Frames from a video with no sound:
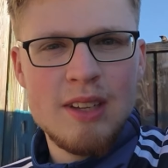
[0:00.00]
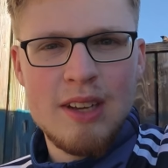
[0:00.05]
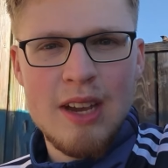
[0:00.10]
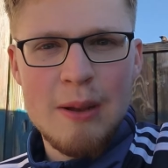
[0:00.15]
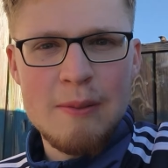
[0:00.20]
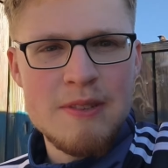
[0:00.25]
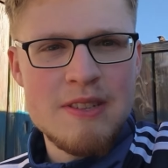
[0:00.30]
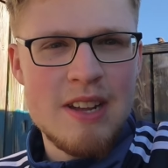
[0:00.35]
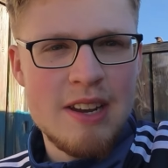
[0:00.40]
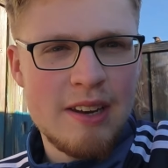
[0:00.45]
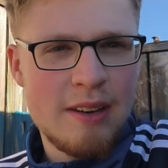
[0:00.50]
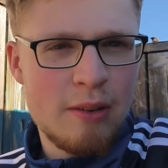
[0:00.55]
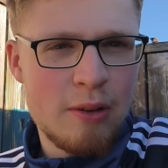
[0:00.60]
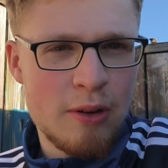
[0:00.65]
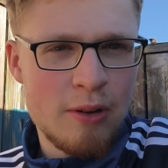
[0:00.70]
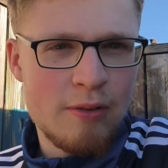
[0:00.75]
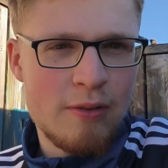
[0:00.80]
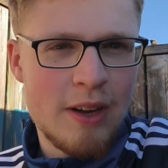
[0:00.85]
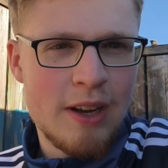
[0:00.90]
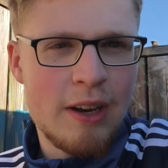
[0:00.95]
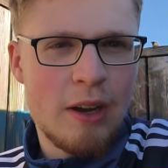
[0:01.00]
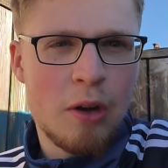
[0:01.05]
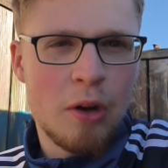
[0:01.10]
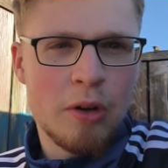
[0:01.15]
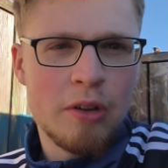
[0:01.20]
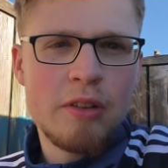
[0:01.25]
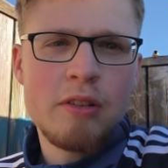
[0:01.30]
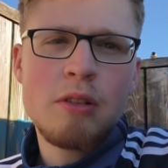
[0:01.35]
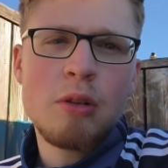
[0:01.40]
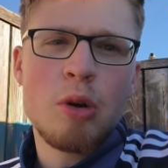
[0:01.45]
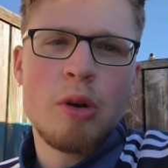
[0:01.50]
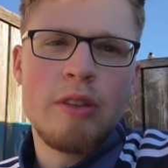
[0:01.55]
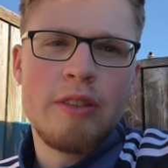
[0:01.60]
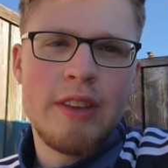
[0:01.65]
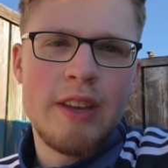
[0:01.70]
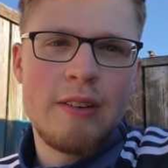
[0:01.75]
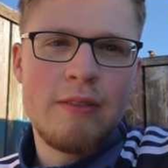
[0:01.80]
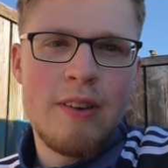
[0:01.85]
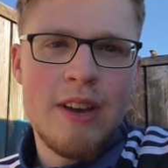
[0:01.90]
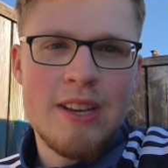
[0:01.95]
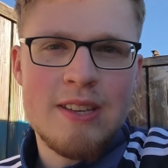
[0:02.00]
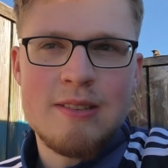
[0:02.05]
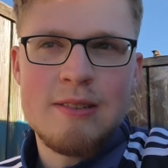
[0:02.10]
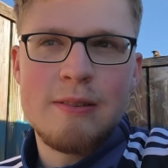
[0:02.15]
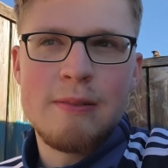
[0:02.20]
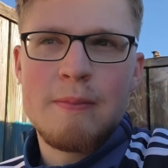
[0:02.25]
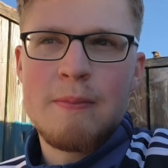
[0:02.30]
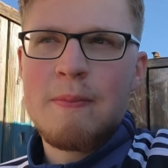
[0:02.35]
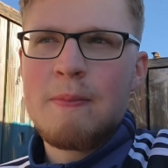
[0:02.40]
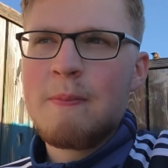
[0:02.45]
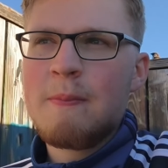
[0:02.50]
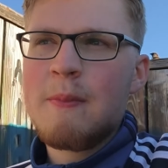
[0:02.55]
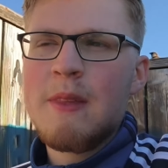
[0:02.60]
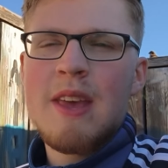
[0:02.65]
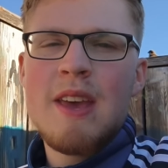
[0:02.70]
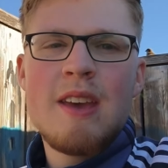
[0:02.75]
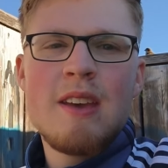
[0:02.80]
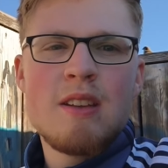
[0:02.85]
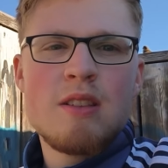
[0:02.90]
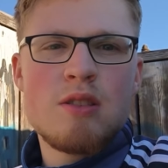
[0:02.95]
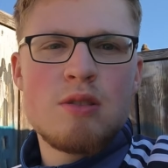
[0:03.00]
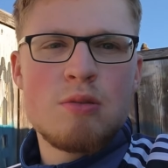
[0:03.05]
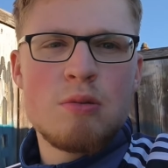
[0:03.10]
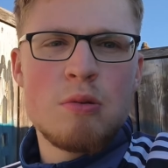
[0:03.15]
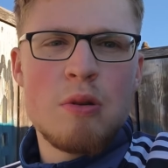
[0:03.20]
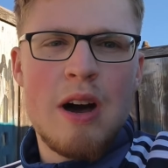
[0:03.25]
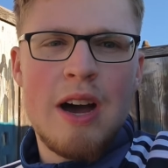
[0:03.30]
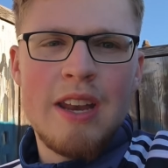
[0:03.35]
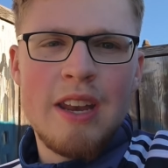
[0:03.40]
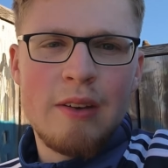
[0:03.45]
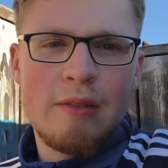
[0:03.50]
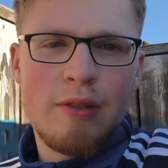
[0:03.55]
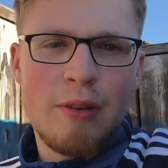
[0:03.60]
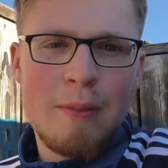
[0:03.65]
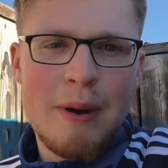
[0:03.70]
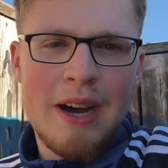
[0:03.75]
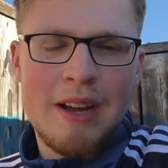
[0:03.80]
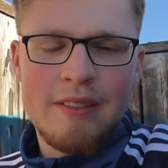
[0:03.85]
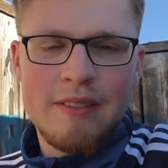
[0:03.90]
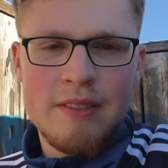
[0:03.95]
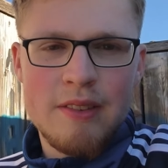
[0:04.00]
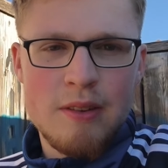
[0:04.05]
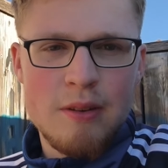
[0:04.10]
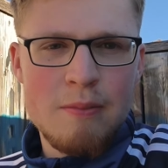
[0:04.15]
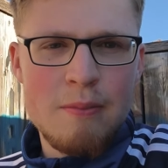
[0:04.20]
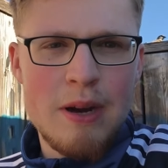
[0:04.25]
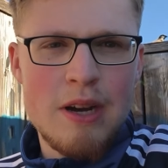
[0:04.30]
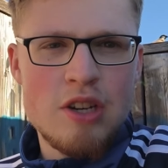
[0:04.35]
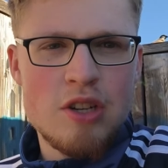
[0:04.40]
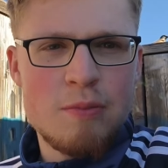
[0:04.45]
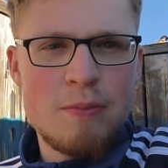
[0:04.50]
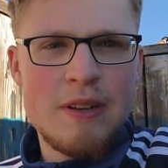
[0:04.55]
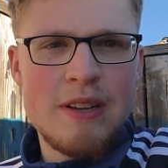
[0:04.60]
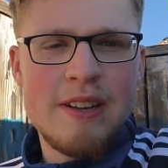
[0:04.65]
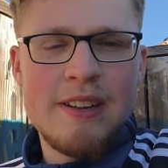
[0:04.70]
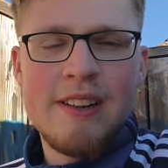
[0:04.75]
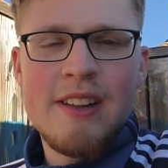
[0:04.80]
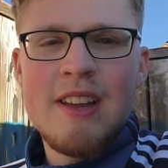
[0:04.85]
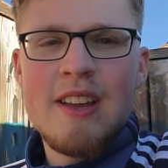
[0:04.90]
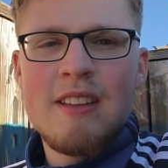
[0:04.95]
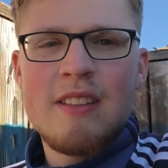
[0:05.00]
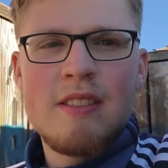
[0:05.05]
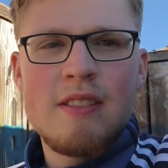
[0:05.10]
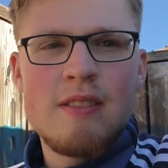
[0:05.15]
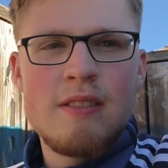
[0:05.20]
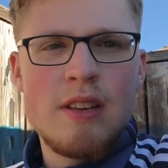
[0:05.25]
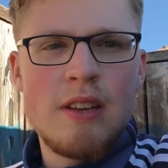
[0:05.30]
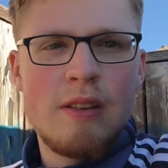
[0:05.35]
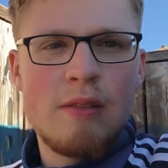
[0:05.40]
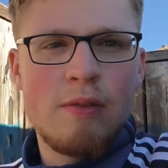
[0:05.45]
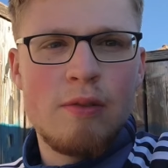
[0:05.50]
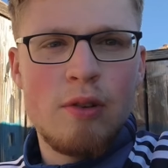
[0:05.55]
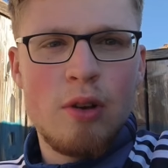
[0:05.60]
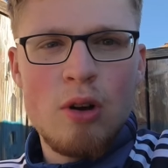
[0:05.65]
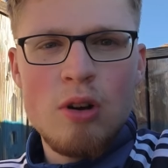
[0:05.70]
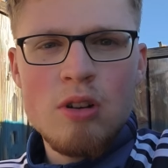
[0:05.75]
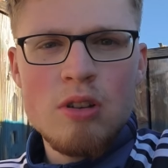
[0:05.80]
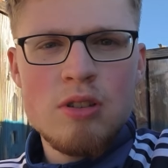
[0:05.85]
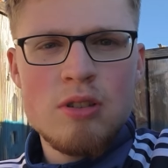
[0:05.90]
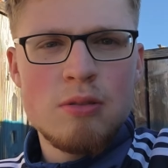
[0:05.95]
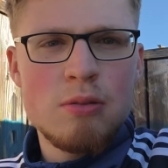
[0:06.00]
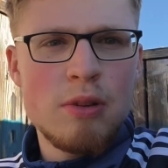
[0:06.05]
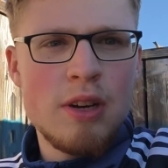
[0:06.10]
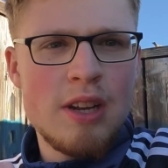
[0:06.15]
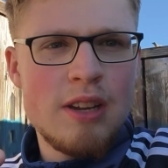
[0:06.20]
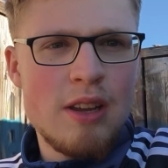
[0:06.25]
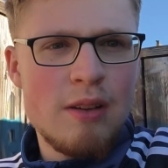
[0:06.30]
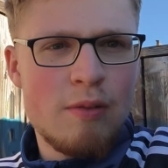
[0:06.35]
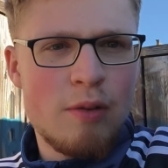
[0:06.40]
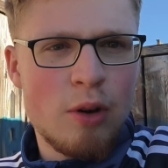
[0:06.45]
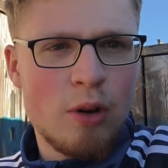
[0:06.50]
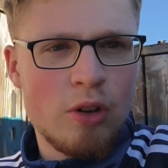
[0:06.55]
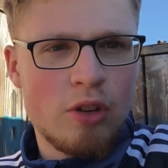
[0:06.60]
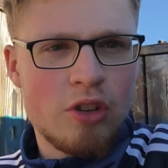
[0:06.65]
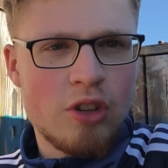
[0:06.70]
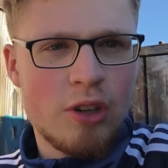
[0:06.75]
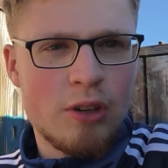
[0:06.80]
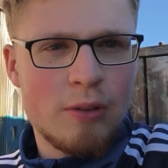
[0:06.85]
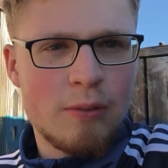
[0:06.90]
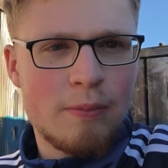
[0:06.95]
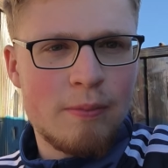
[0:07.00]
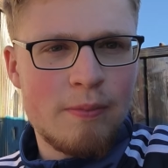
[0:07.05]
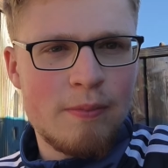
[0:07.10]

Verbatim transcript: gab es dann irgendwann auch einen Contentwechsel zu anderen Formaten, zum Beispiel den Vlogs oder der Wochenschau